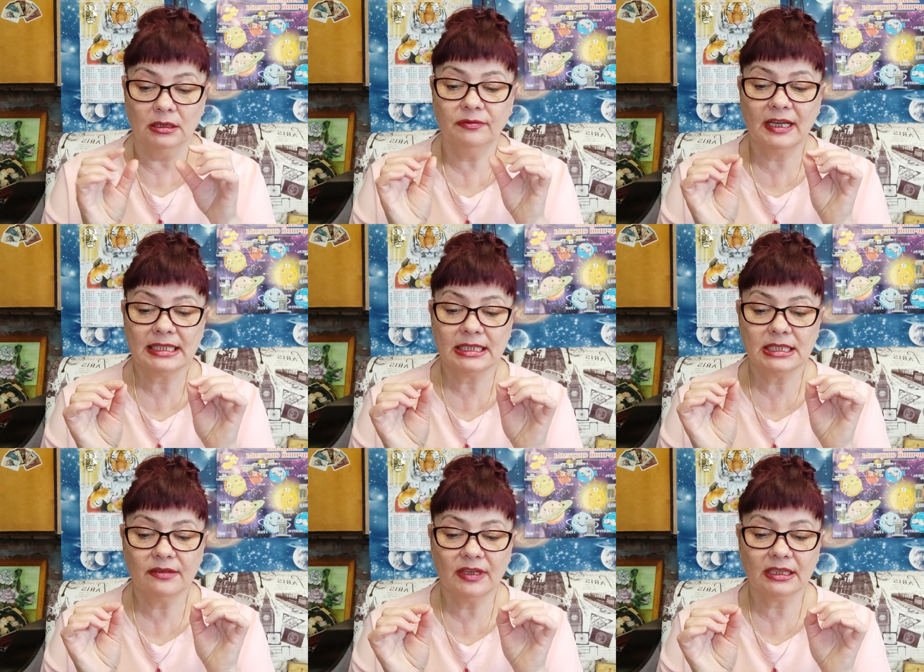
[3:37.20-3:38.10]

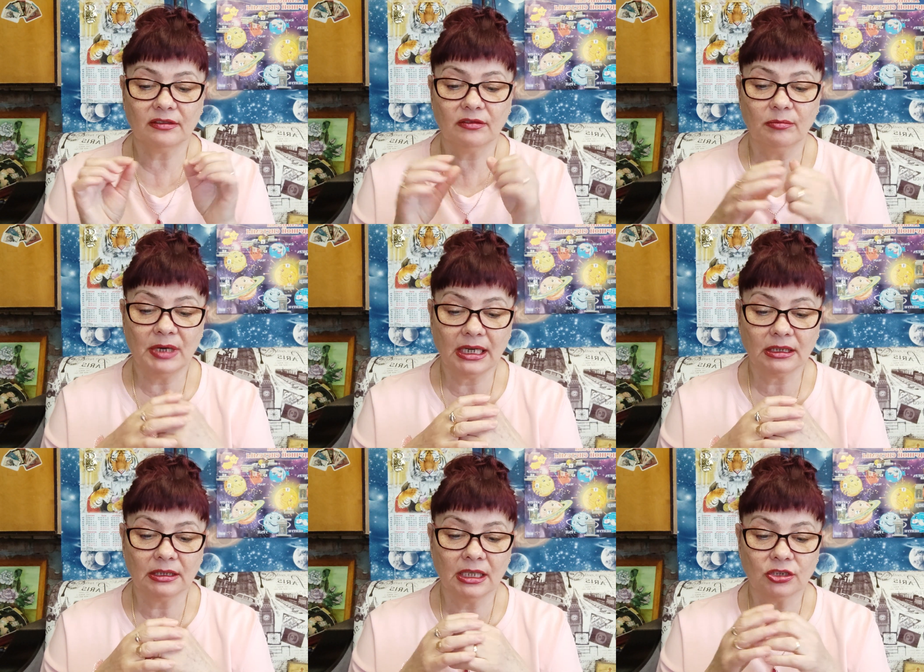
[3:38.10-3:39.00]
29
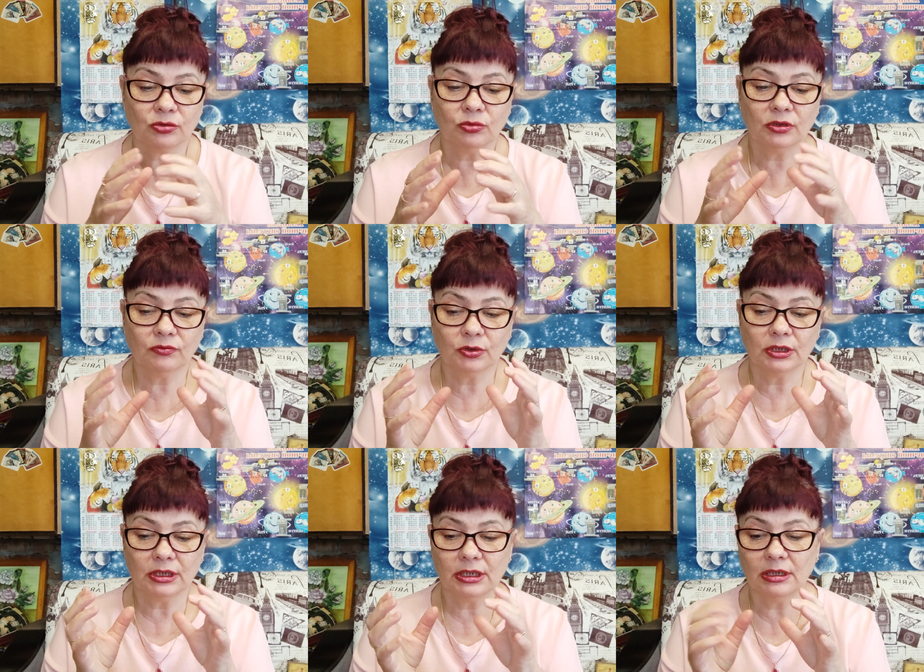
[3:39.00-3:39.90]
марта начнут
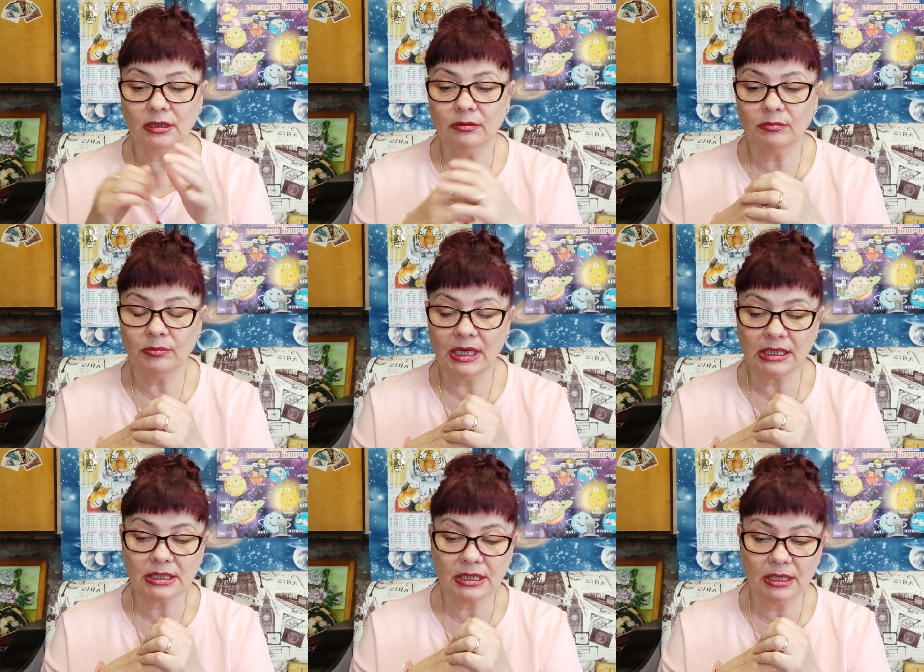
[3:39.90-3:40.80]
вот и
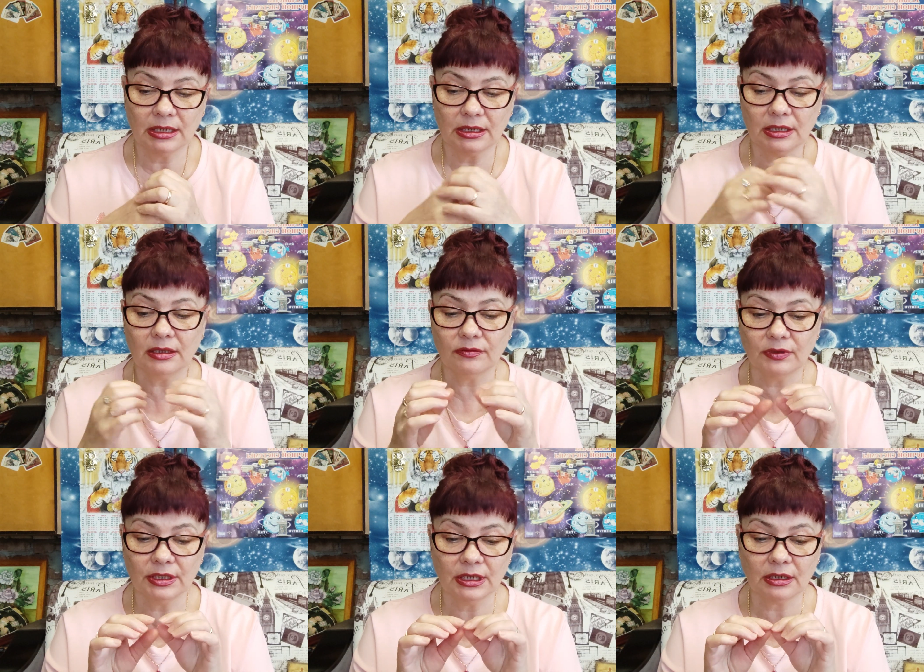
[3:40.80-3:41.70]
Марс, и
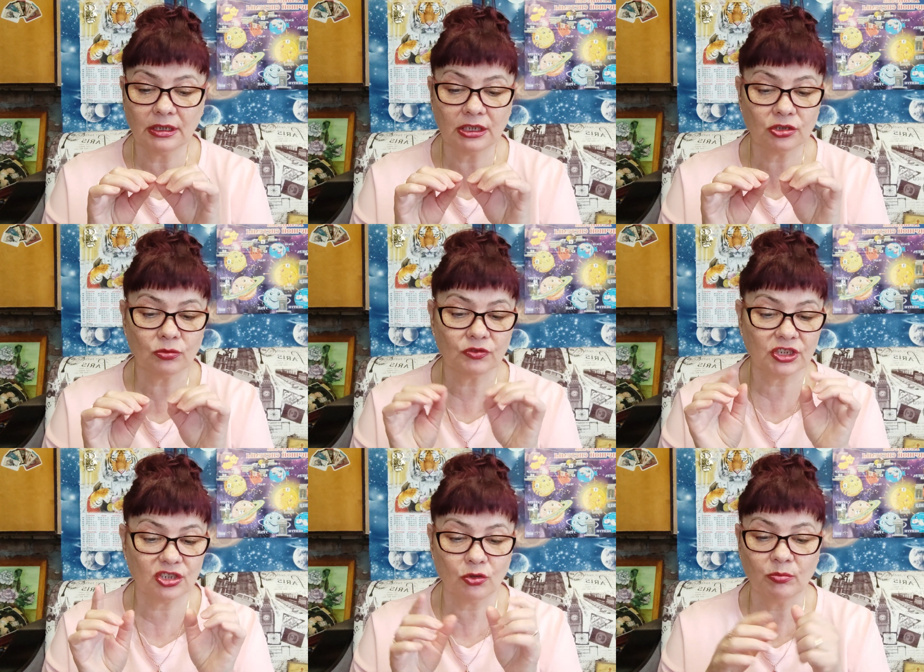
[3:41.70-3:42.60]
Венера начнут в
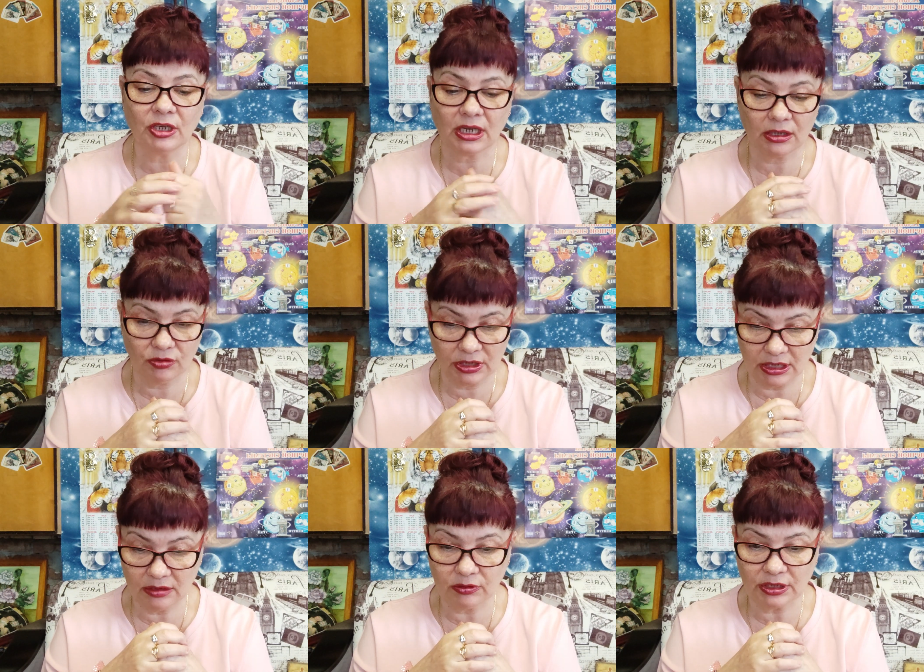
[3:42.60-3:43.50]
шестом градусе,
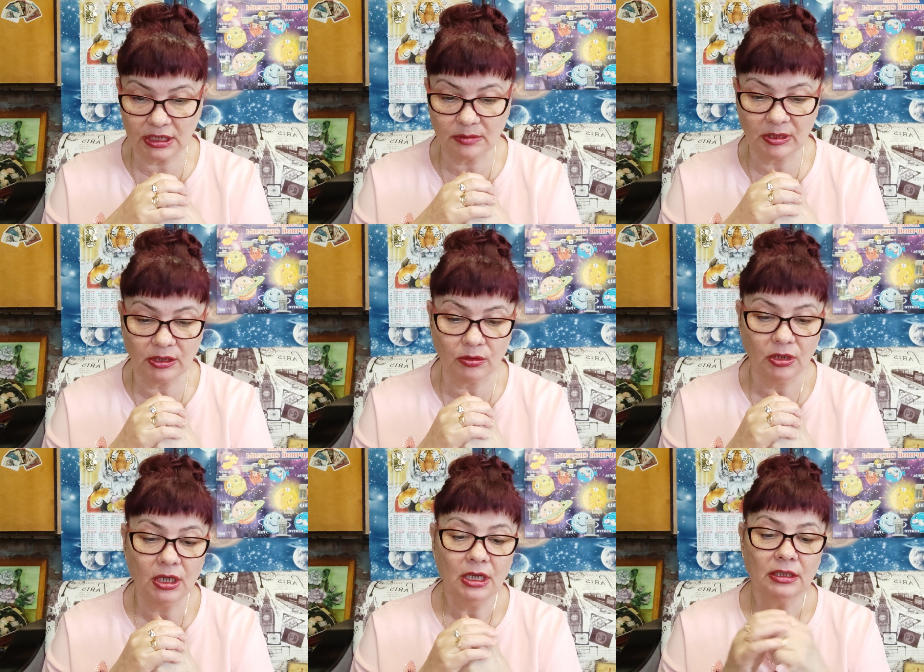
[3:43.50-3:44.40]
они вот, я
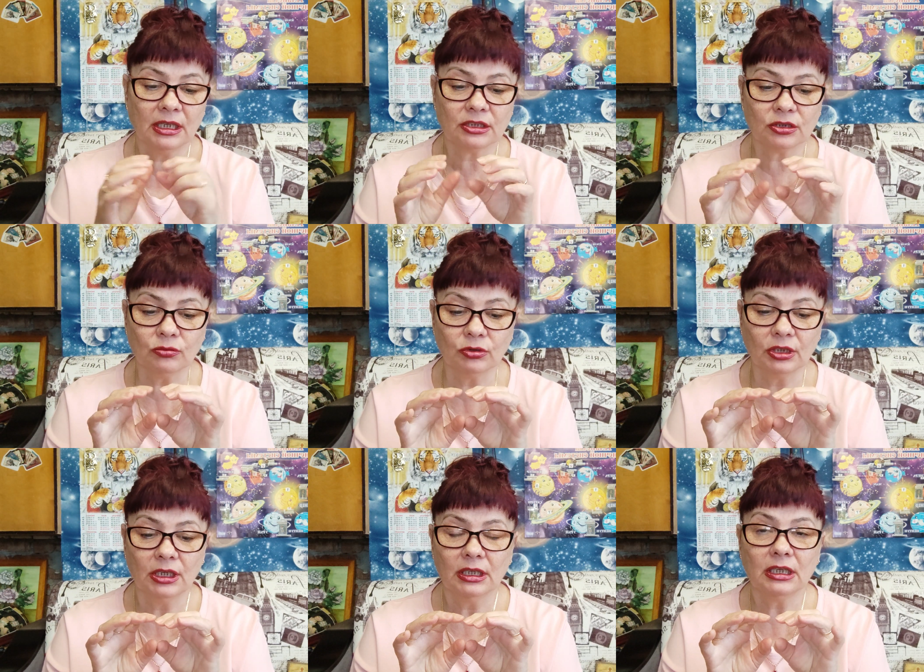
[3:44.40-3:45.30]
смотрю,
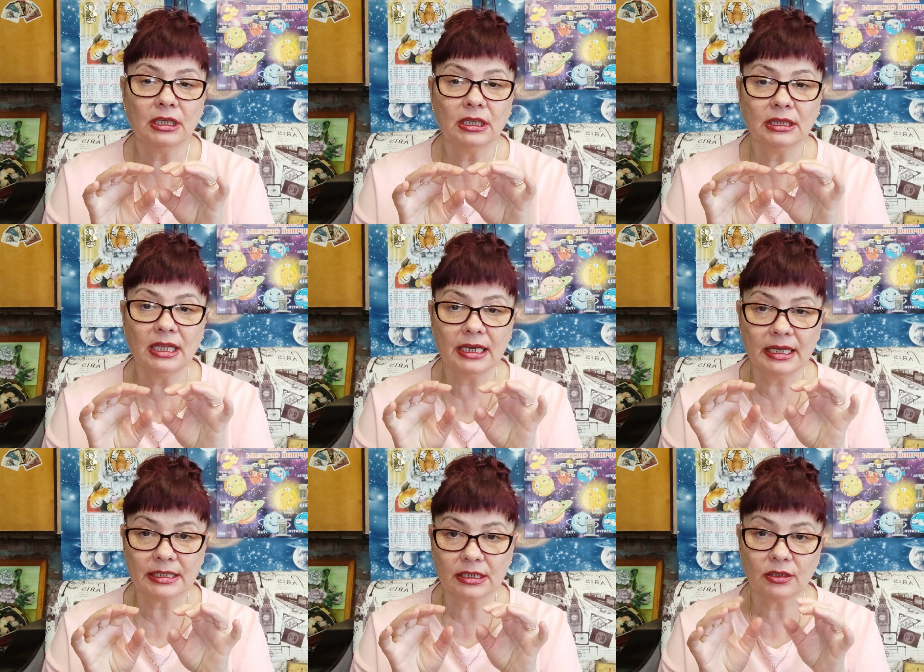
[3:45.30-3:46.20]
начнут а,
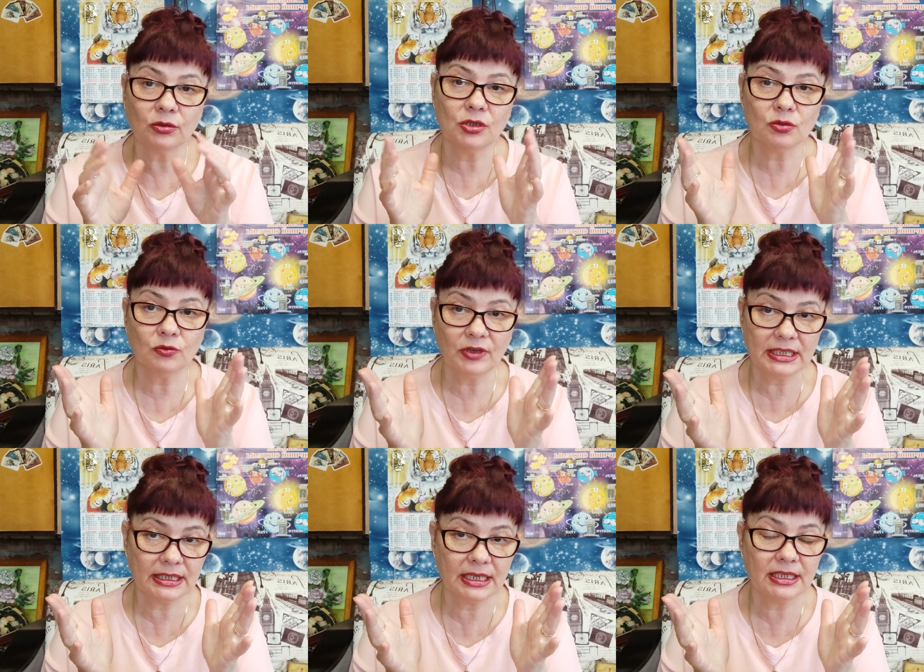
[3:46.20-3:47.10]
отдаляться. То есть у
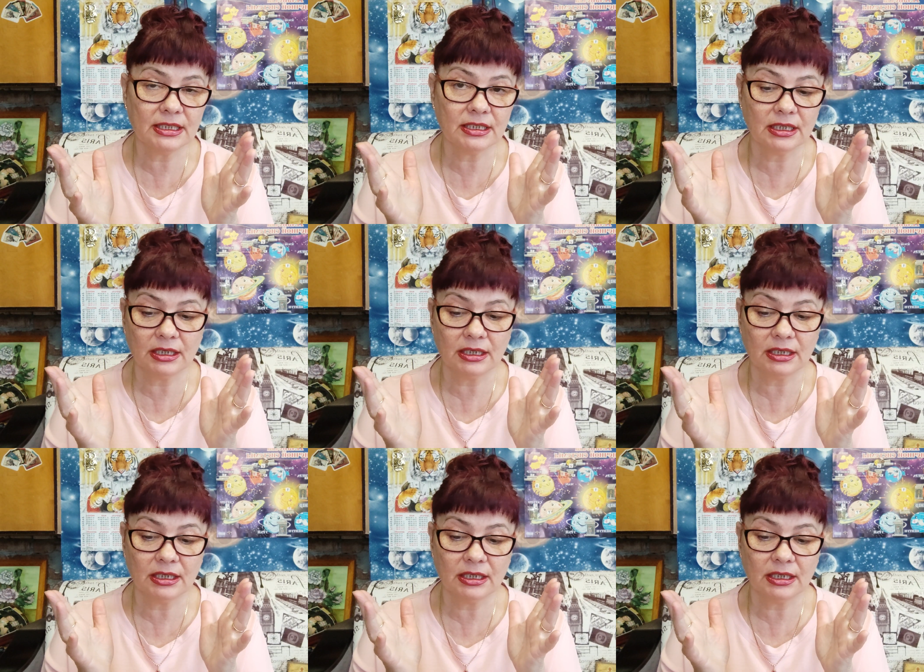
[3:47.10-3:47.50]
вас есть